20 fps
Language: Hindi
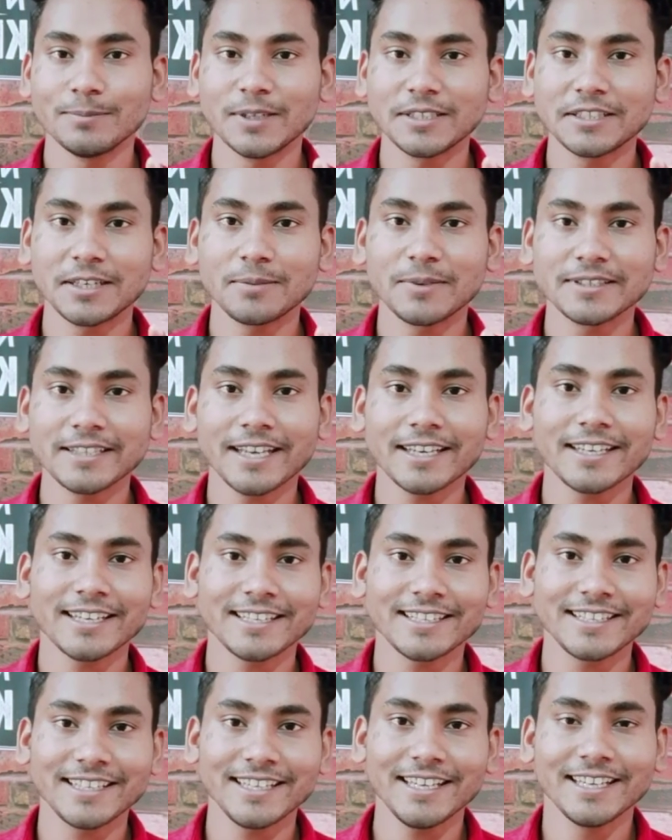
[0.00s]
बजट बचा के
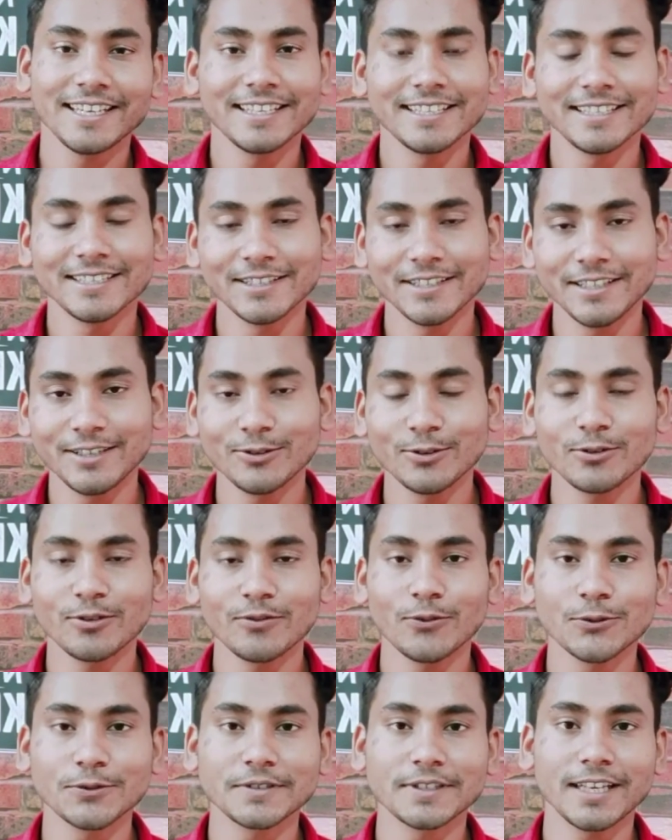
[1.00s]
रखिए इन
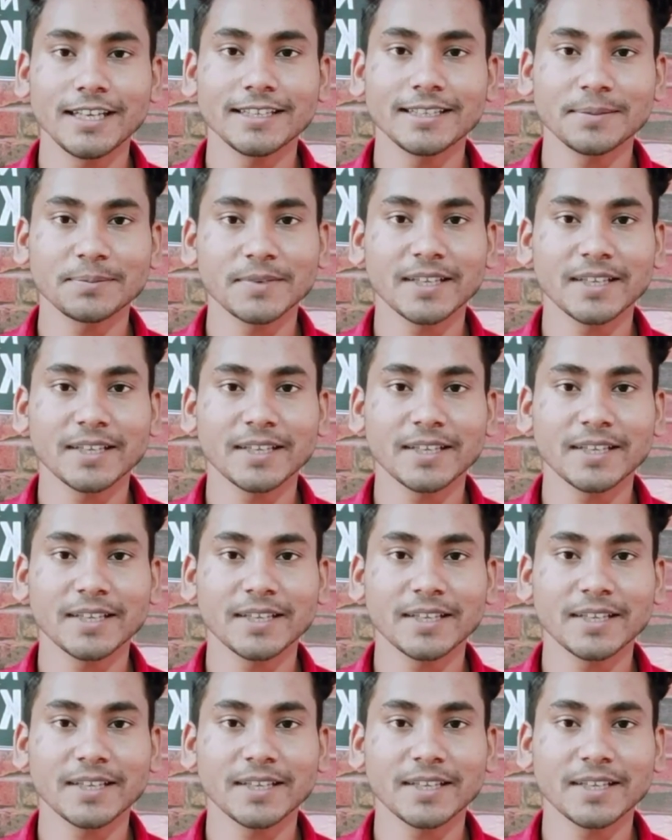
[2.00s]
दोनों फ़ोन्स के लिए तब